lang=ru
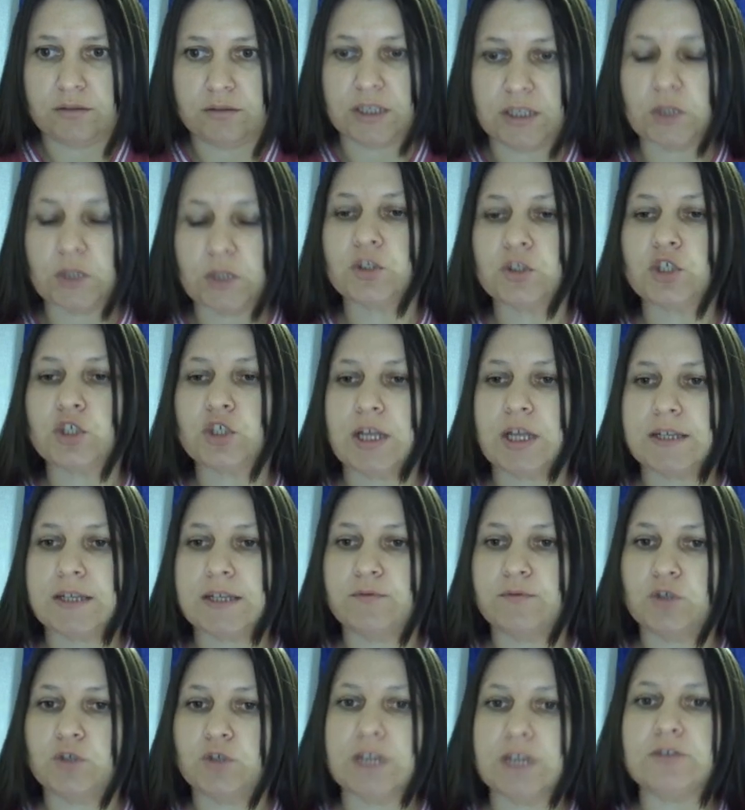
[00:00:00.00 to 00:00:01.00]
оно начинает
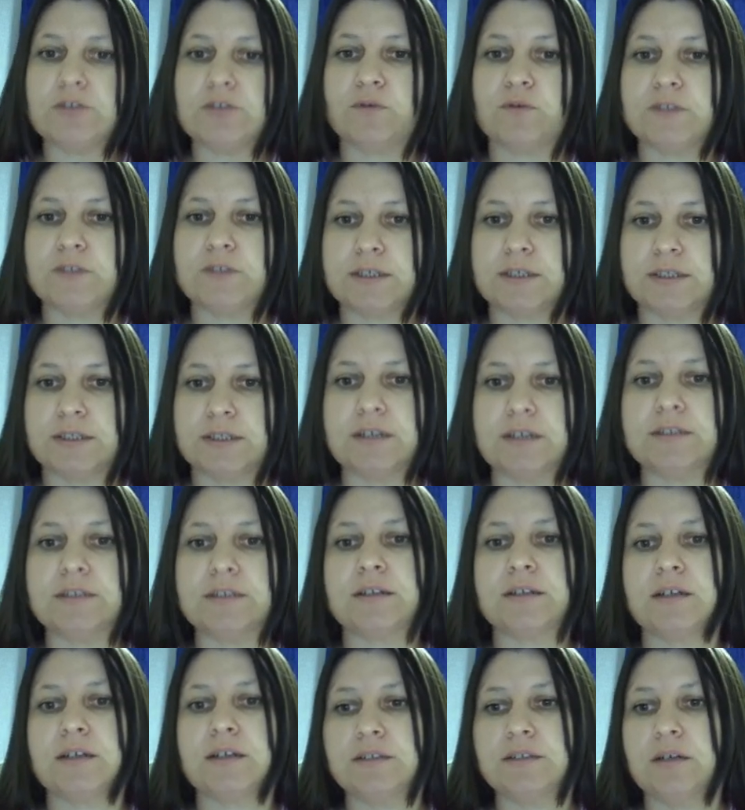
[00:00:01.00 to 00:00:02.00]
звучать ровно тогда,
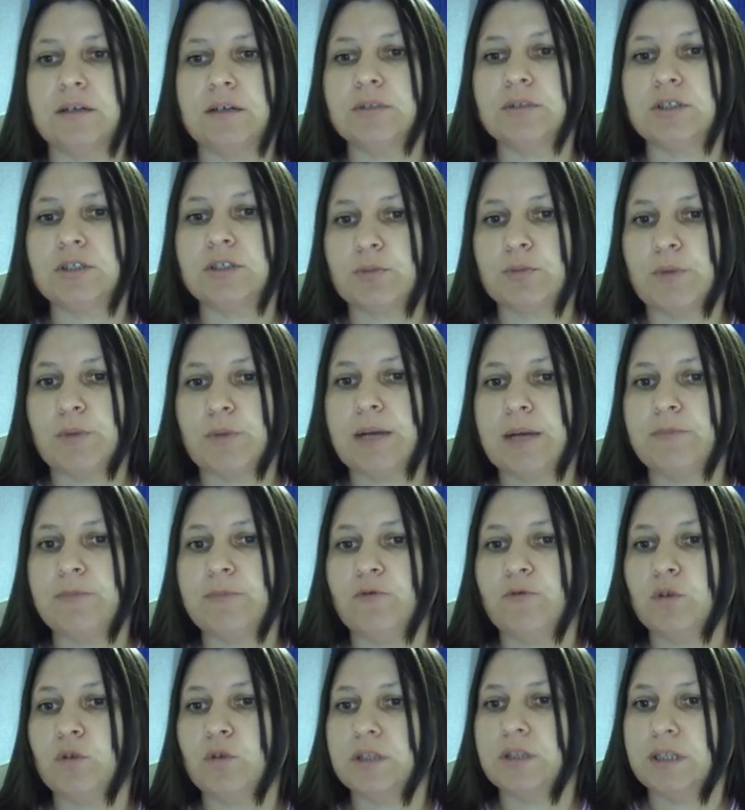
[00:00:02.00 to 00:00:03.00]
когда мы нажимаем
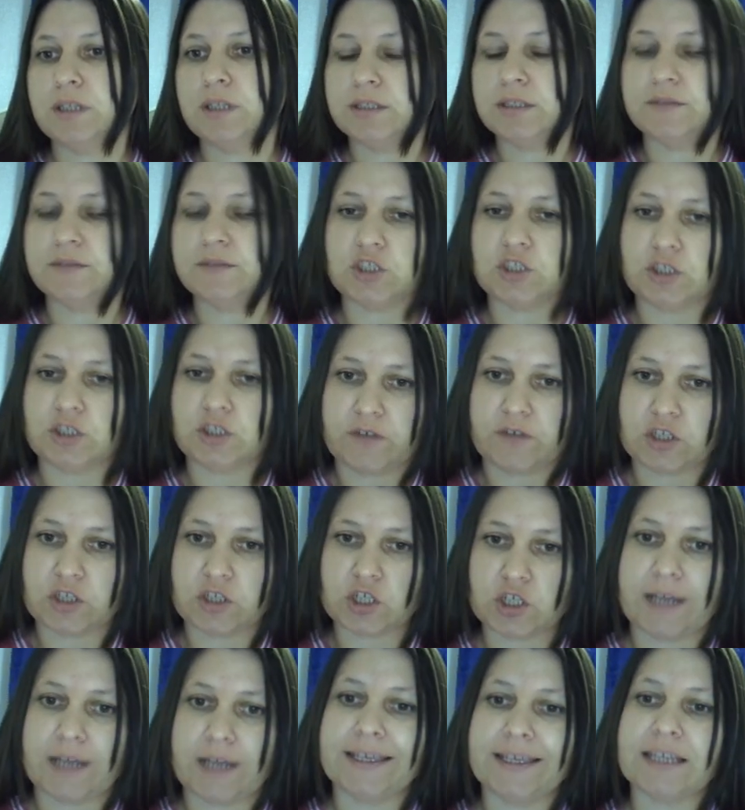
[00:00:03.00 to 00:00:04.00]
вот на этого
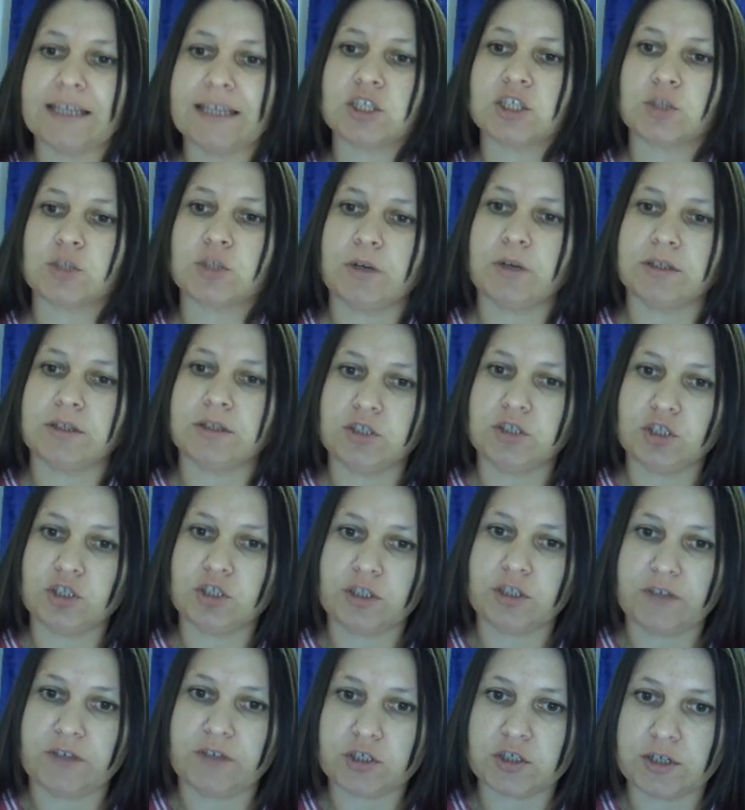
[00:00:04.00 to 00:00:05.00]
человечка. Я нажимаю на
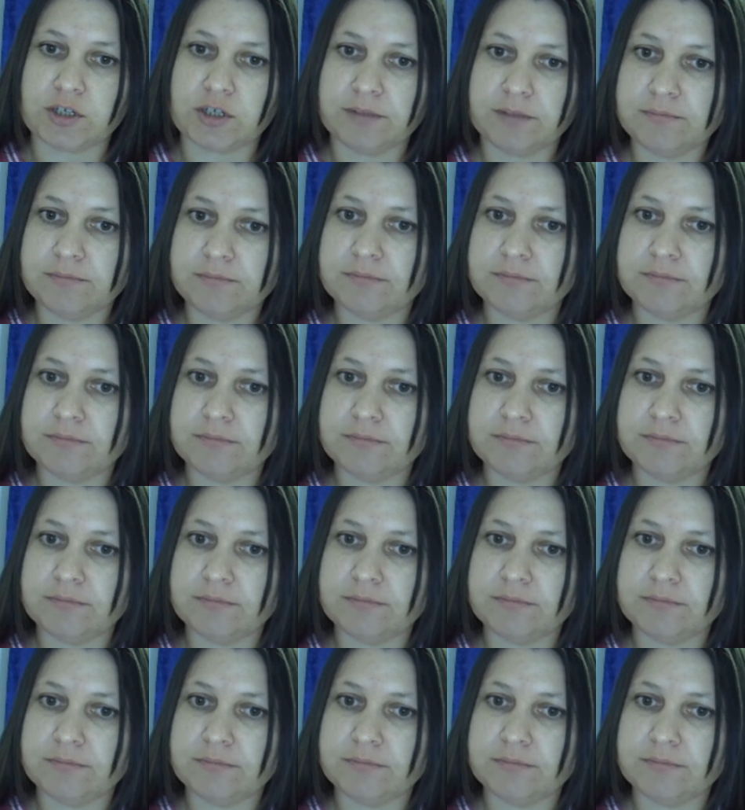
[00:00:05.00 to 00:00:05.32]
человечка,